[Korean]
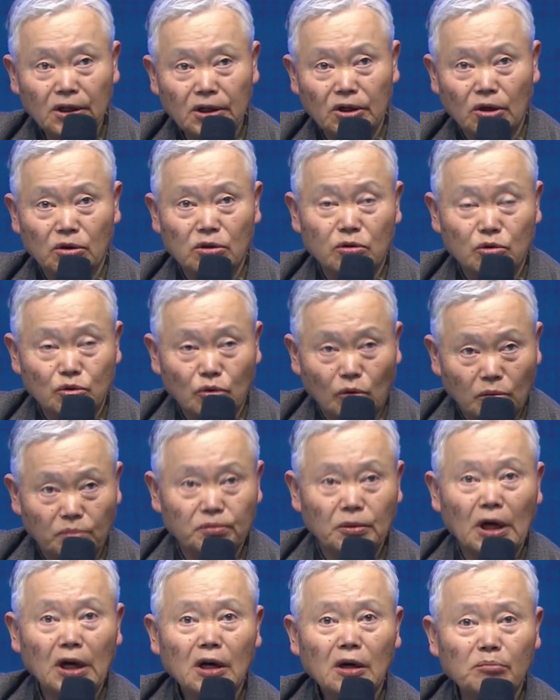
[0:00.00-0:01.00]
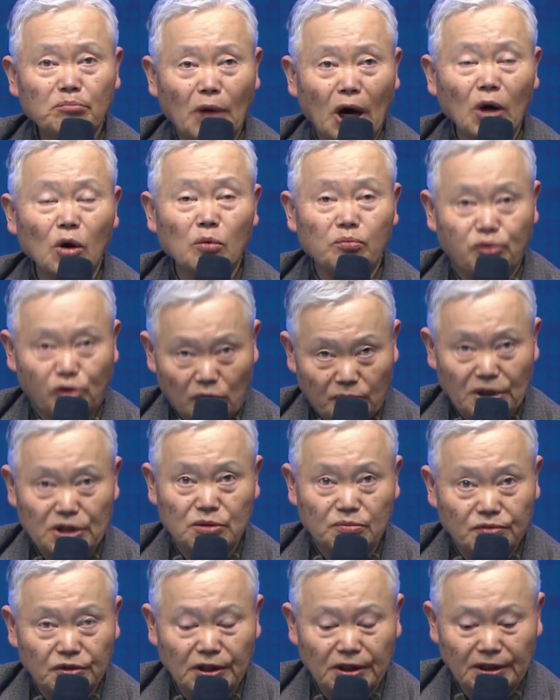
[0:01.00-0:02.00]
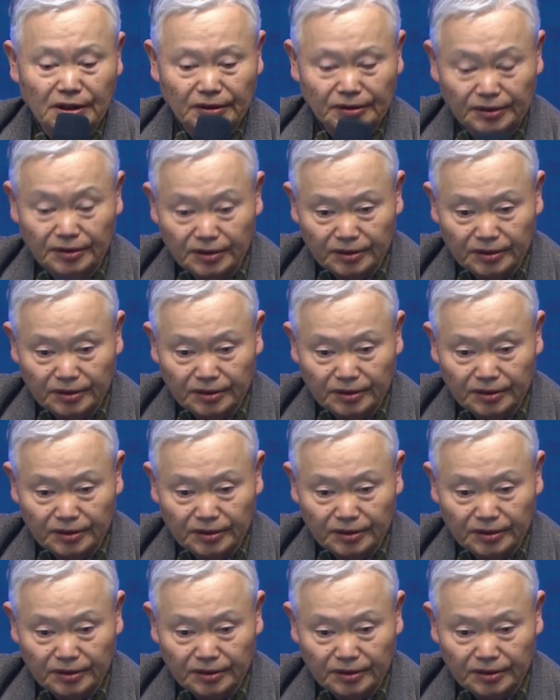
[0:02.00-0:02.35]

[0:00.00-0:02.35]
이것을 조금 말로 풀어봤습니다.